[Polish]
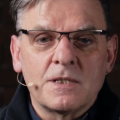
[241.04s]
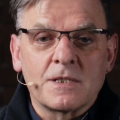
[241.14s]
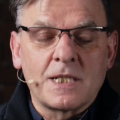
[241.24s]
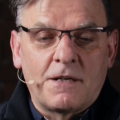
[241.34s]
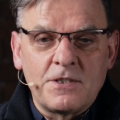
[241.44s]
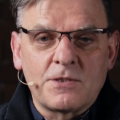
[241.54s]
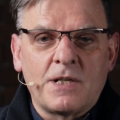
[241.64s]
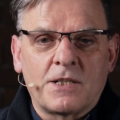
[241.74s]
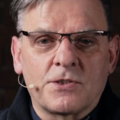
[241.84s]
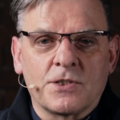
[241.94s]
zawisł
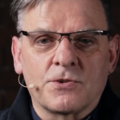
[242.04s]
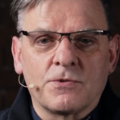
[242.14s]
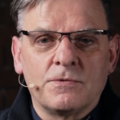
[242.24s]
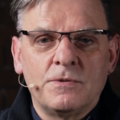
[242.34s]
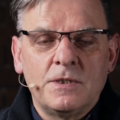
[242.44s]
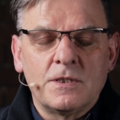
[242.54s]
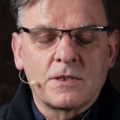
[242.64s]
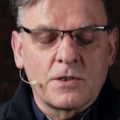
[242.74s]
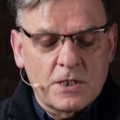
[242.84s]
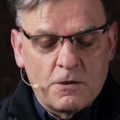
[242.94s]
na krzyżu,
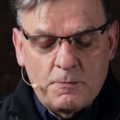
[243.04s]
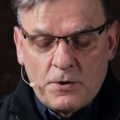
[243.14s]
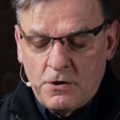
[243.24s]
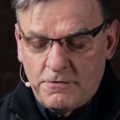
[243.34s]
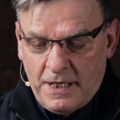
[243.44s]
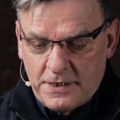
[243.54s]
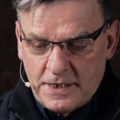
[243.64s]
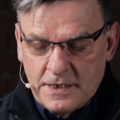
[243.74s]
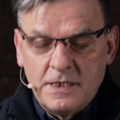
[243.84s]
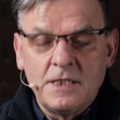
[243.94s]
został
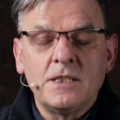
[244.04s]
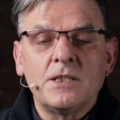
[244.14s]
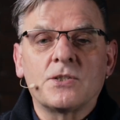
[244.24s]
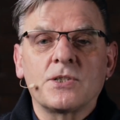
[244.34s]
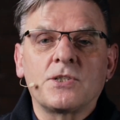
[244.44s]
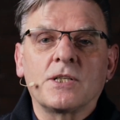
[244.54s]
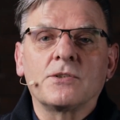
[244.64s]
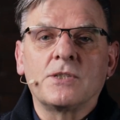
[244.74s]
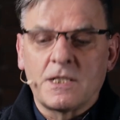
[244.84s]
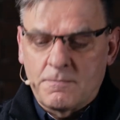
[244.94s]
pochowany i trzeciego
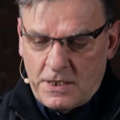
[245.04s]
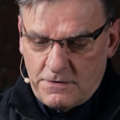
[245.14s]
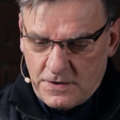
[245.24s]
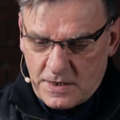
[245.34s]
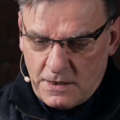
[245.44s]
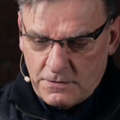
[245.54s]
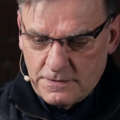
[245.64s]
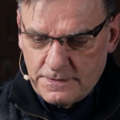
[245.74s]
dnia zmartwychwstał.